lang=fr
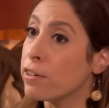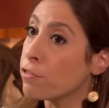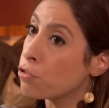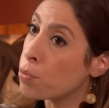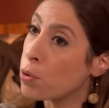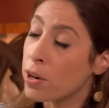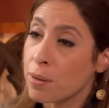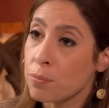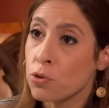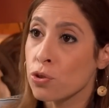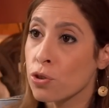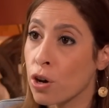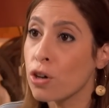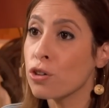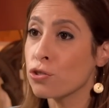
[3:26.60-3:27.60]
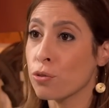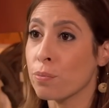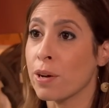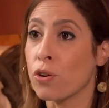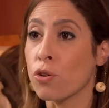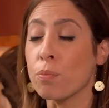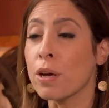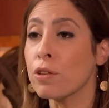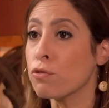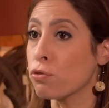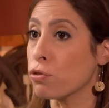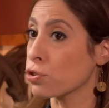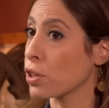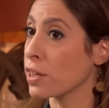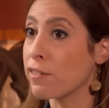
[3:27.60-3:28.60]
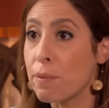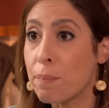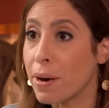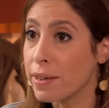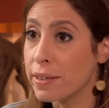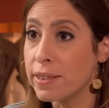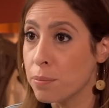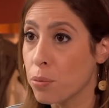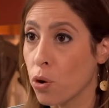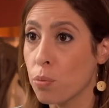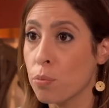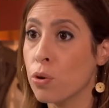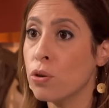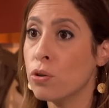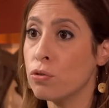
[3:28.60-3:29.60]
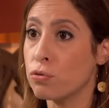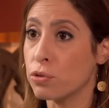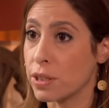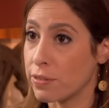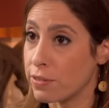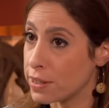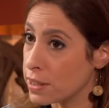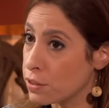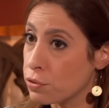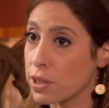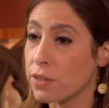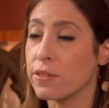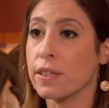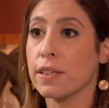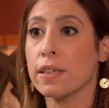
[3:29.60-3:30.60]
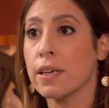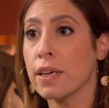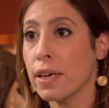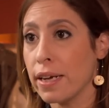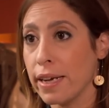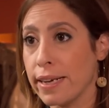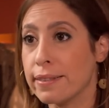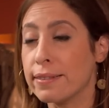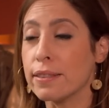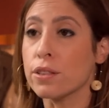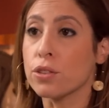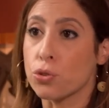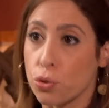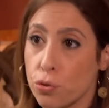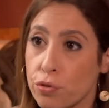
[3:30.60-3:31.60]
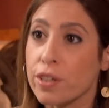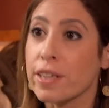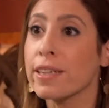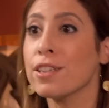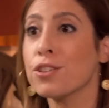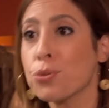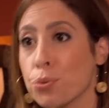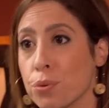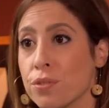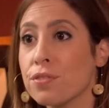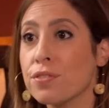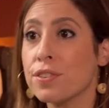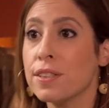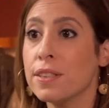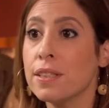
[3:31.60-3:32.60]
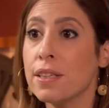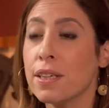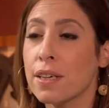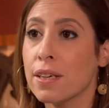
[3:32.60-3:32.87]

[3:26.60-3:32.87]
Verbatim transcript: vos problèmes de drogue, Thomas Langman, vous en avez parlé librement, vous avez dit que vous aviez été sevré, suivi. encore